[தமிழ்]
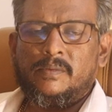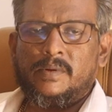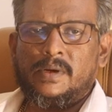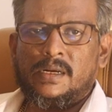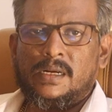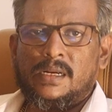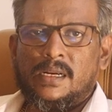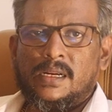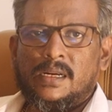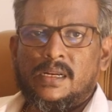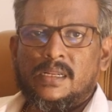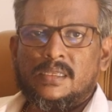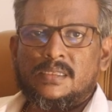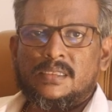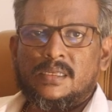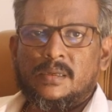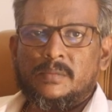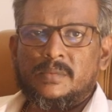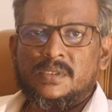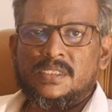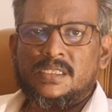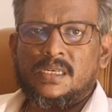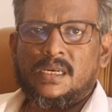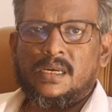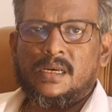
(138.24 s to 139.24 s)
வீட்டில் என்ன
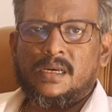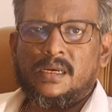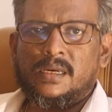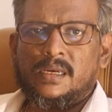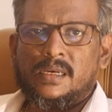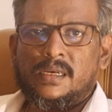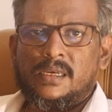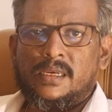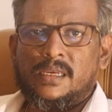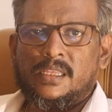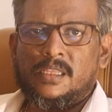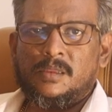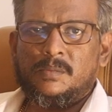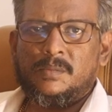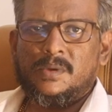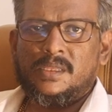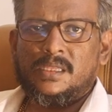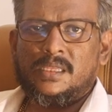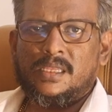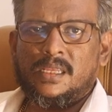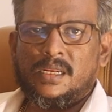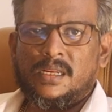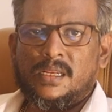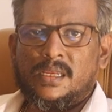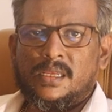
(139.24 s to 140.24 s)
சமைச்சாங்க எதுவுமே
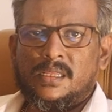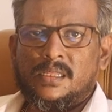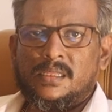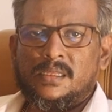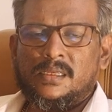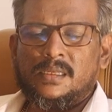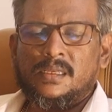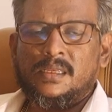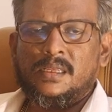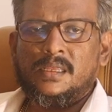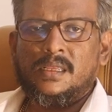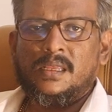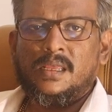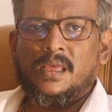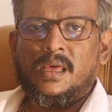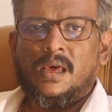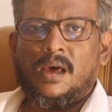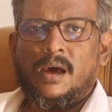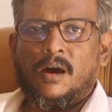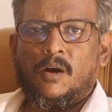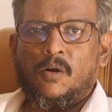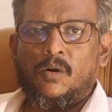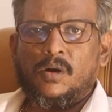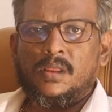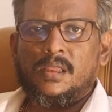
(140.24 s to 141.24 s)
தெரியாது
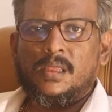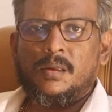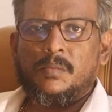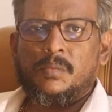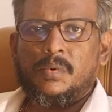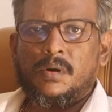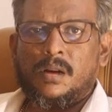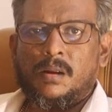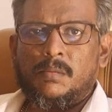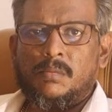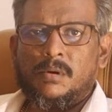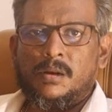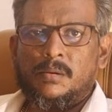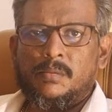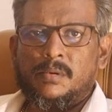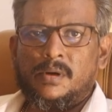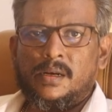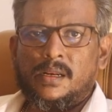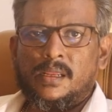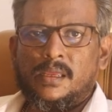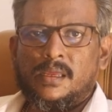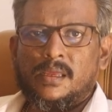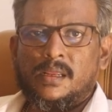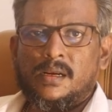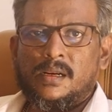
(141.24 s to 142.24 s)
அவங்க தான் ப்ராப்ளம்
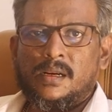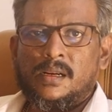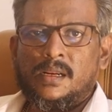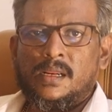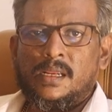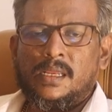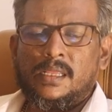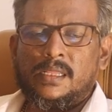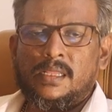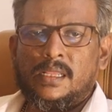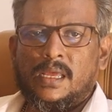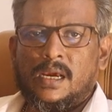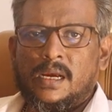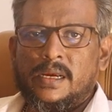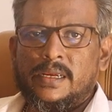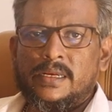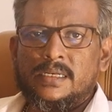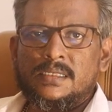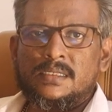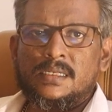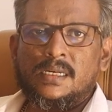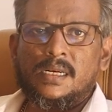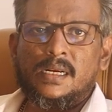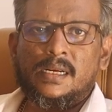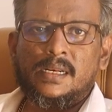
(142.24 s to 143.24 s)
ட்ரிங்கர் இந்த
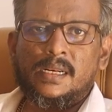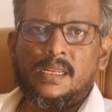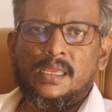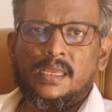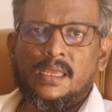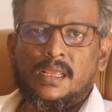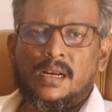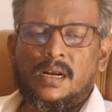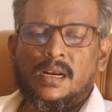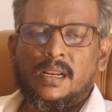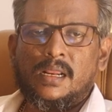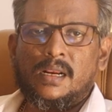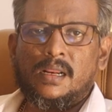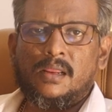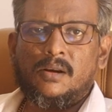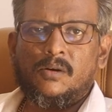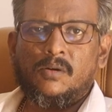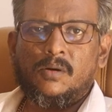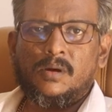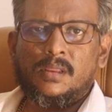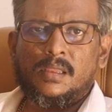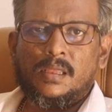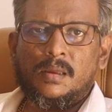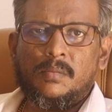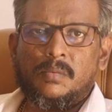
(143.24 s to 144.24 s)
அக்கேஷ்னல் ட்ரிங்கரில்
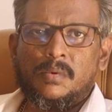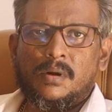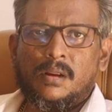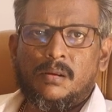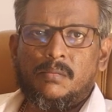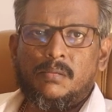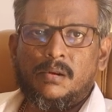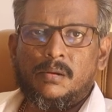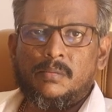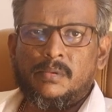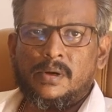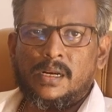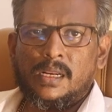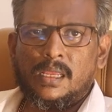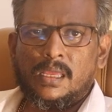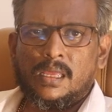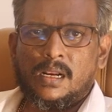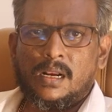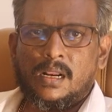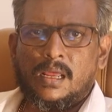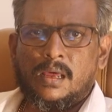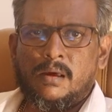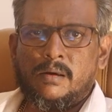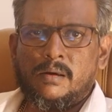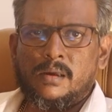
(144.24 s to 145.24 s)
இருக்கிறவங்க தான் ப்ராப்ளம்
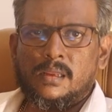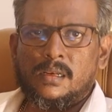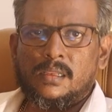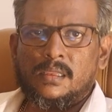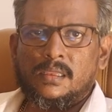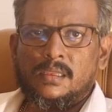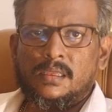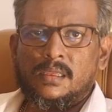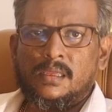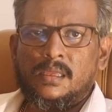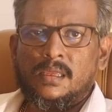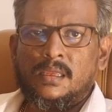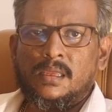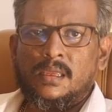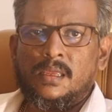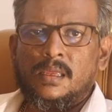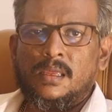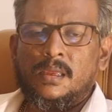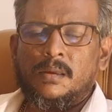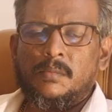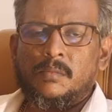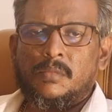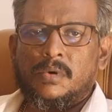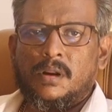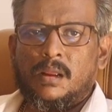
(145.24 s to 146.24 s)
ட்ரிங்கராக ஆகிறது
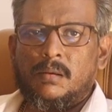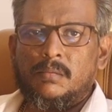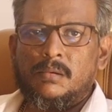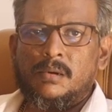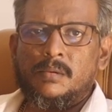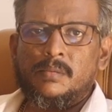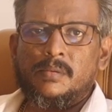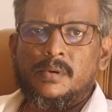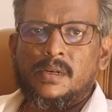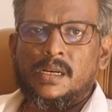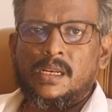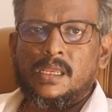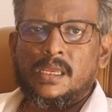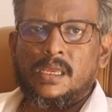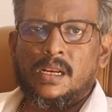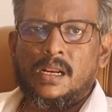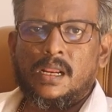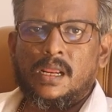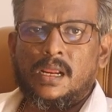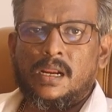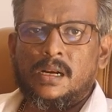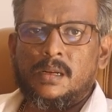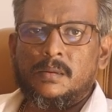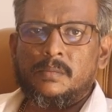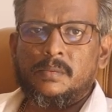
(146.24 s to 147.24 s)
ப்ராப்ளம்
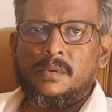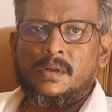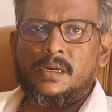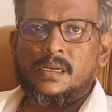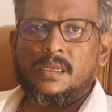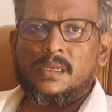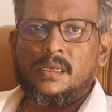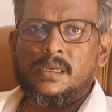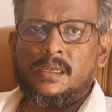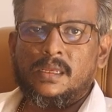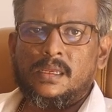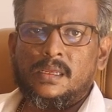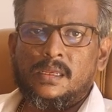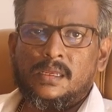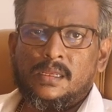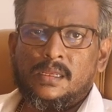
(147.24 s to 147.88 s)
ட்ரிங்கராக ஆன பிறகு